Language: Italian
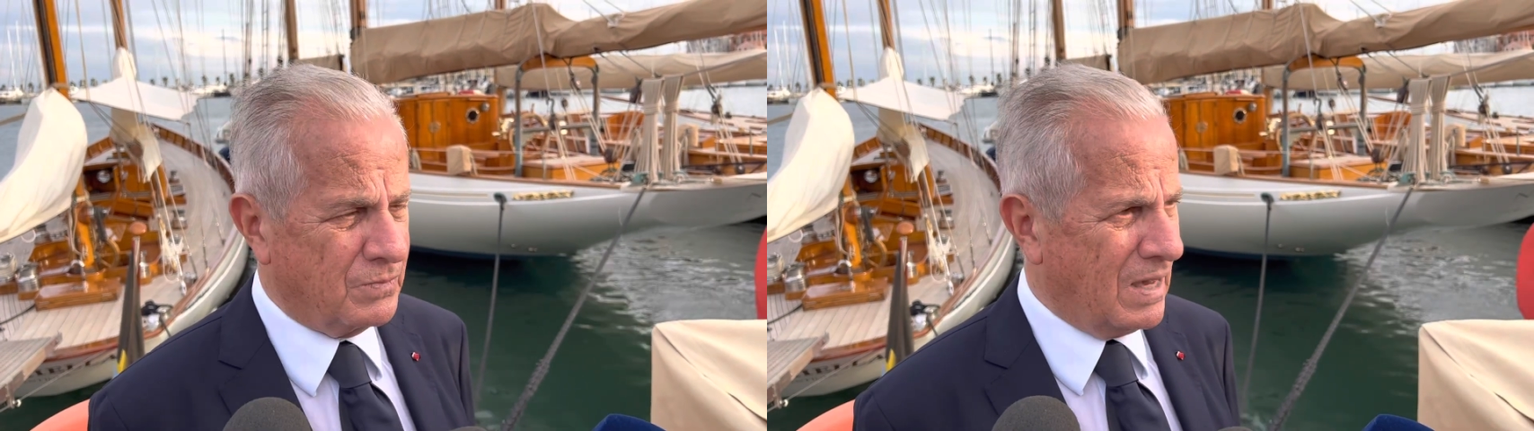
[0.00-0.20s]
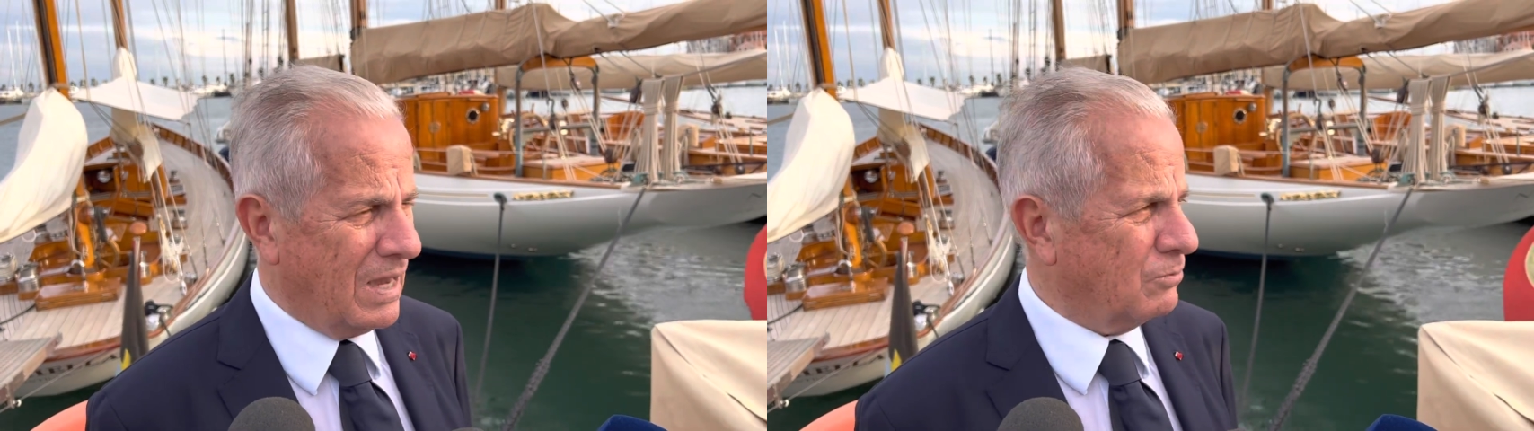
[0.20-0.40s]

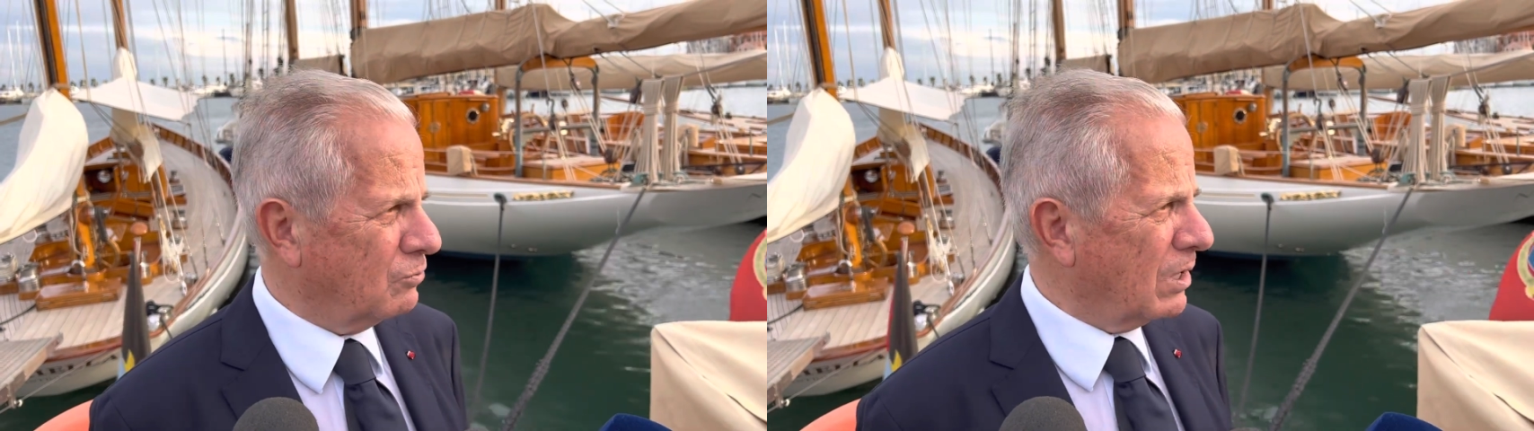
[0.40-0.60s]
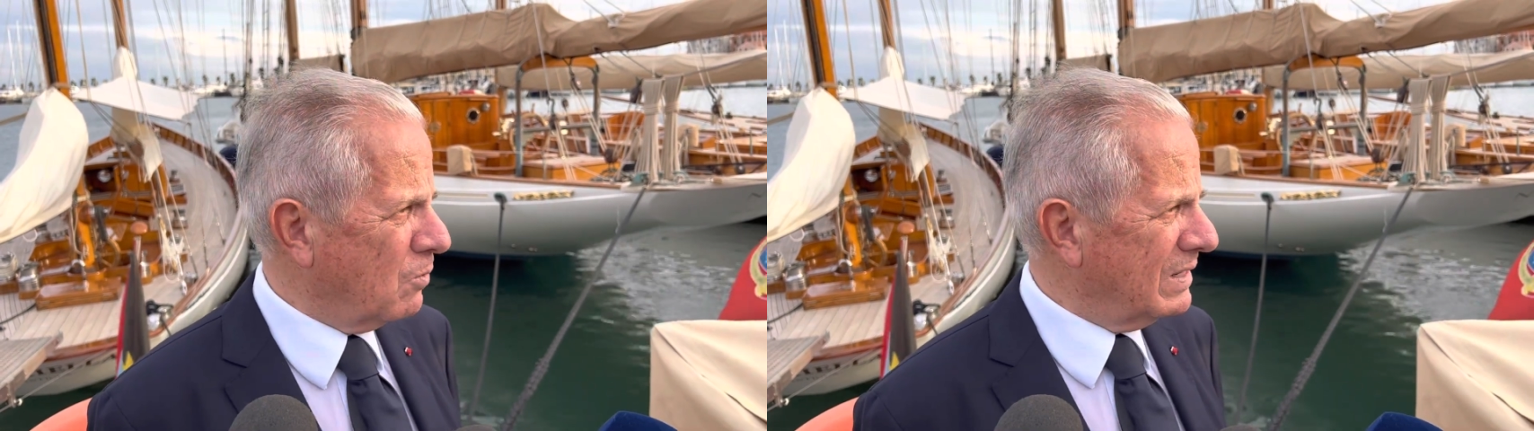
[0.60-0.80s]
hanno
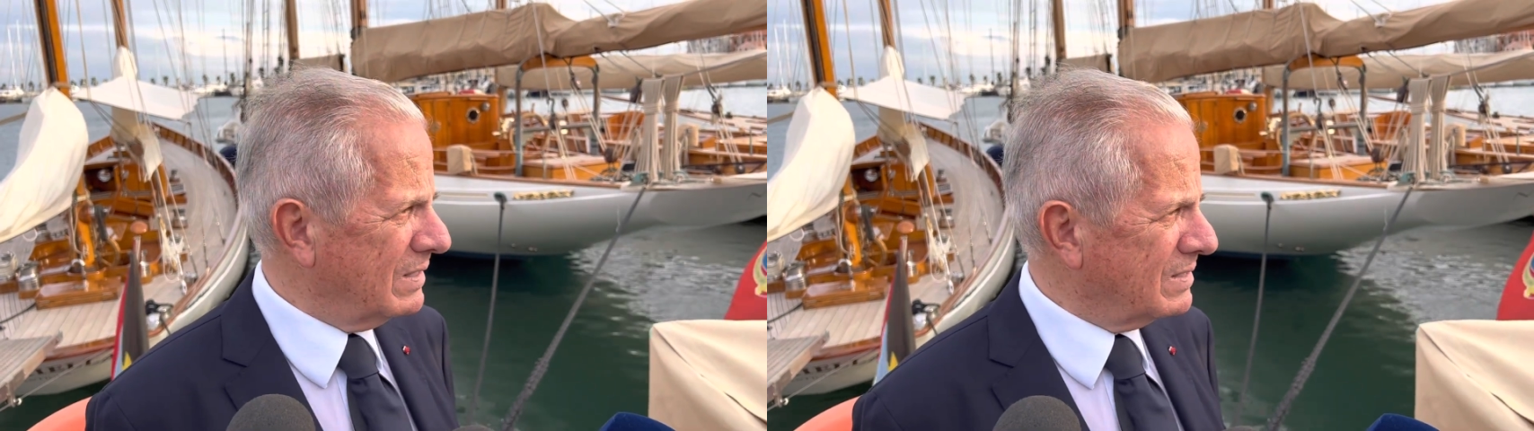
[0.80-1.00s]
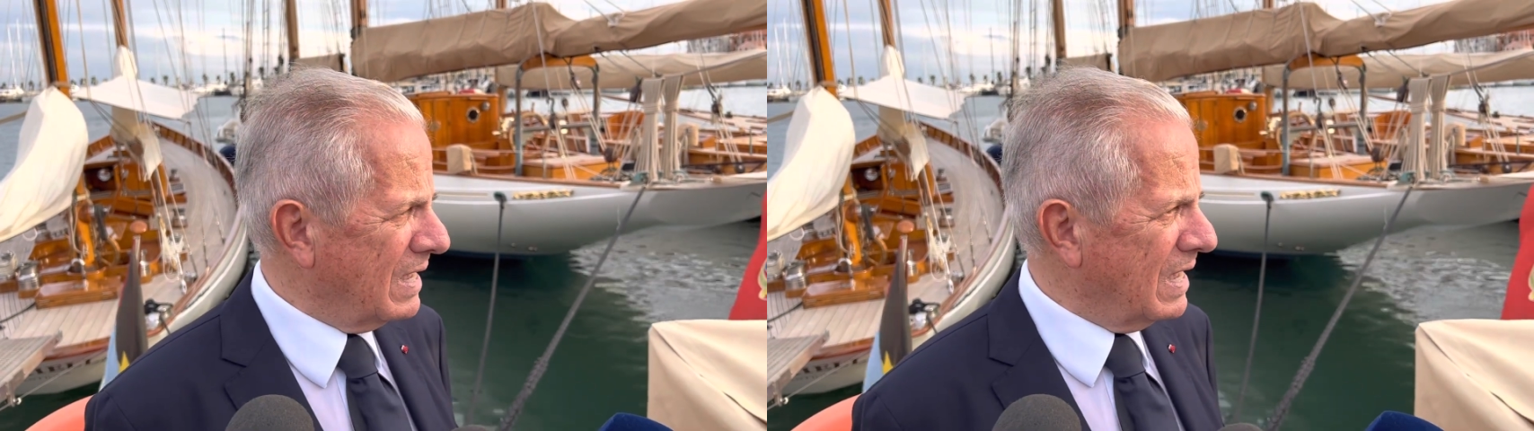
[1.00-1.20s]
una
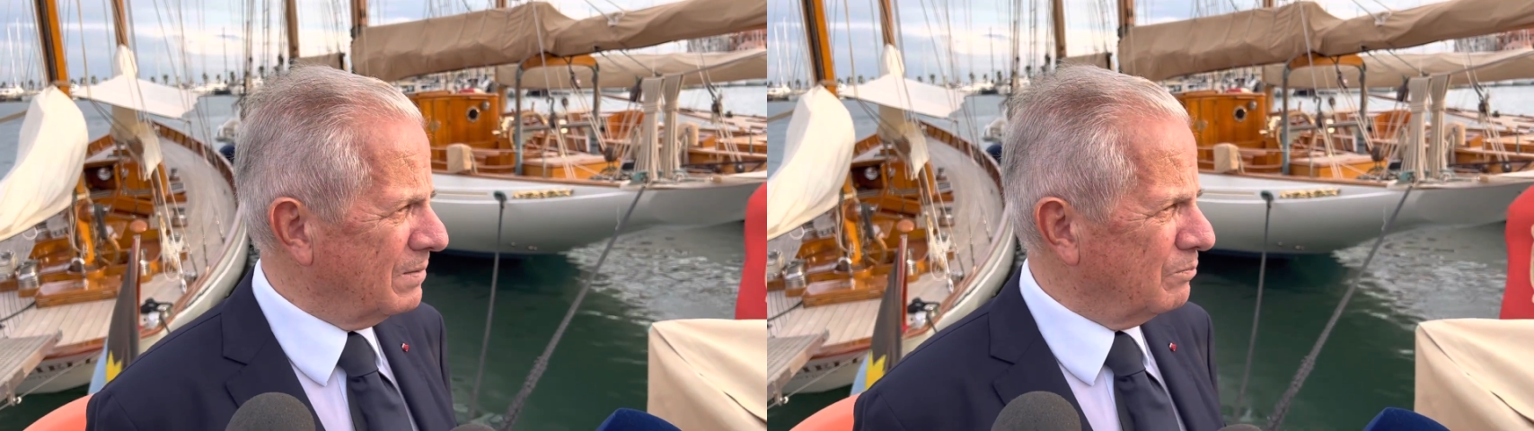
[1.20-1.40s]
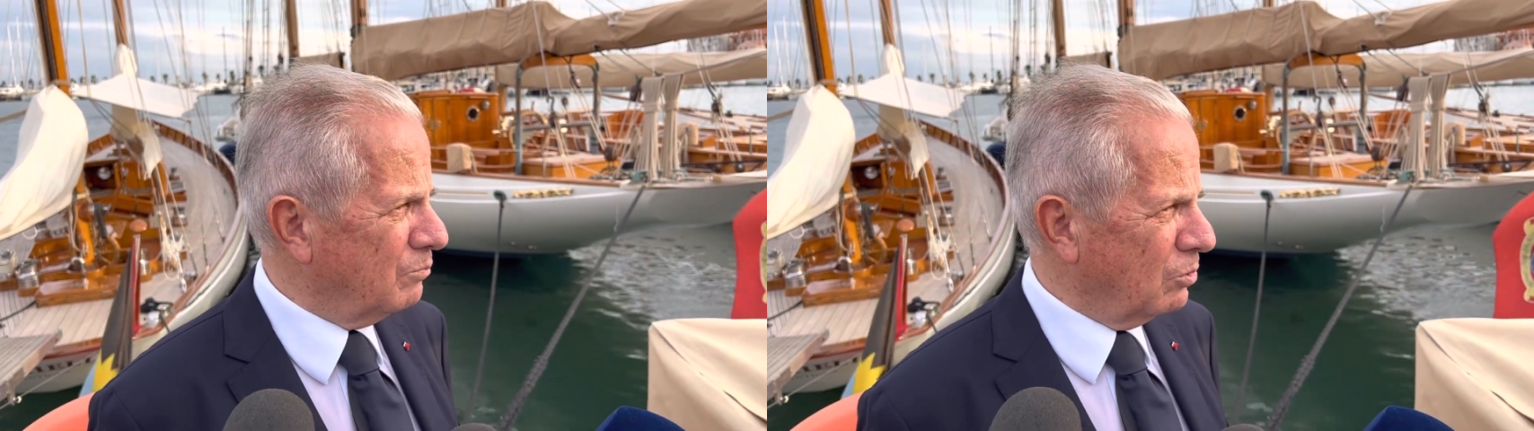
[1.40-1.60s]
qualità
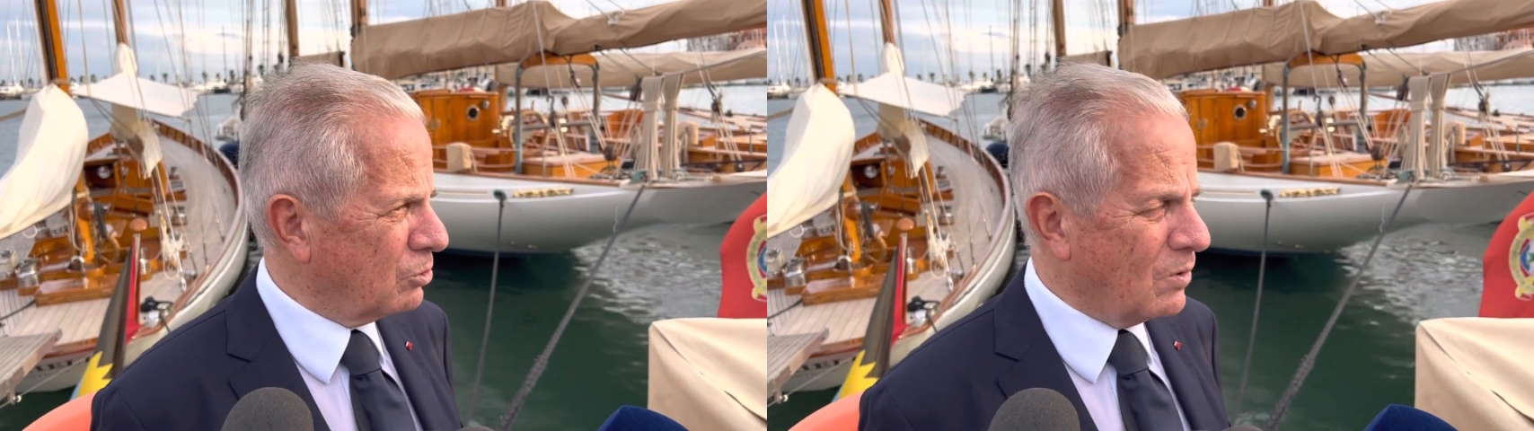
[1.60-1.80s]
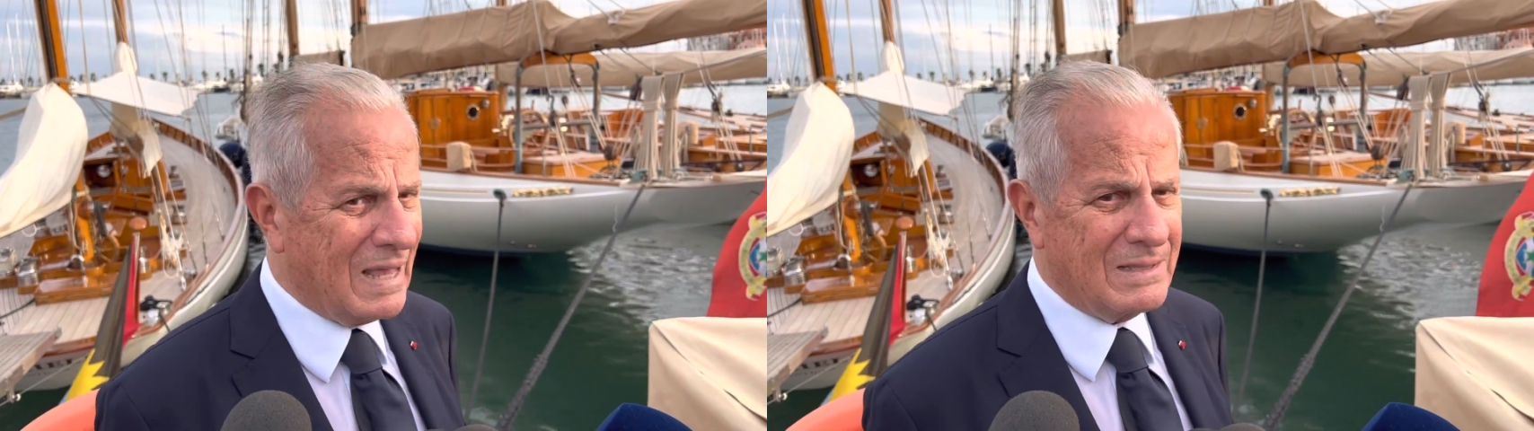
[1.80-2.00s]

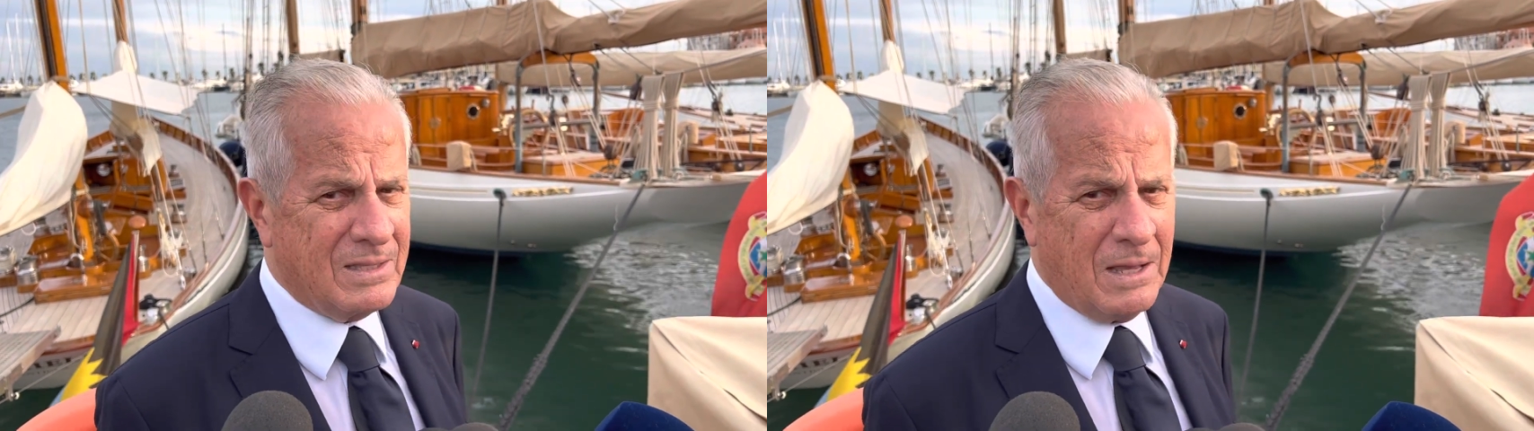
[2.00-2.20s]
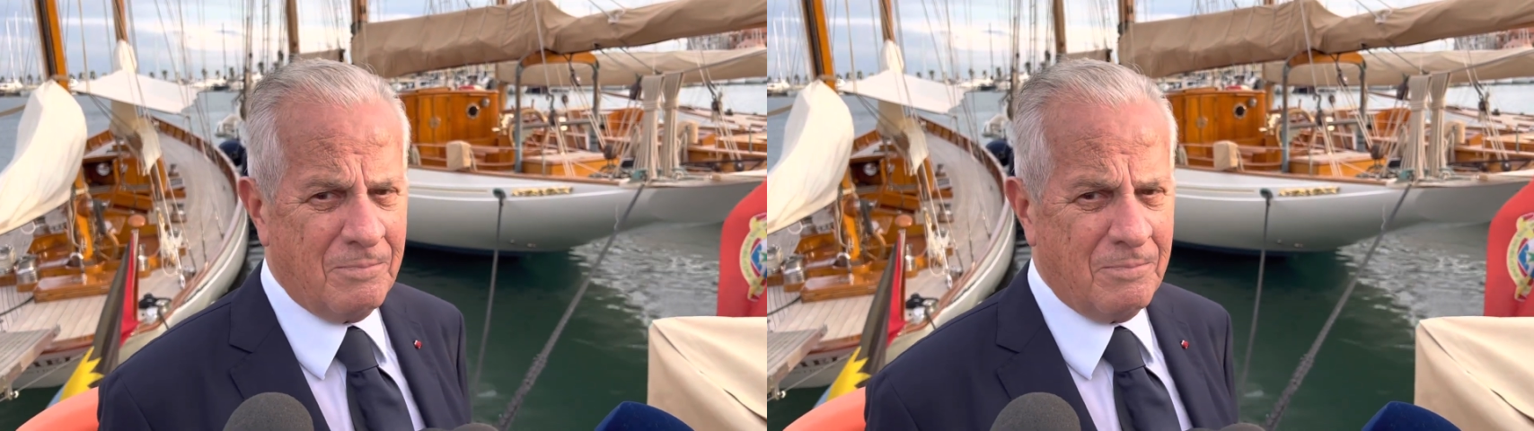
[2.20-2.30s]
molto alta,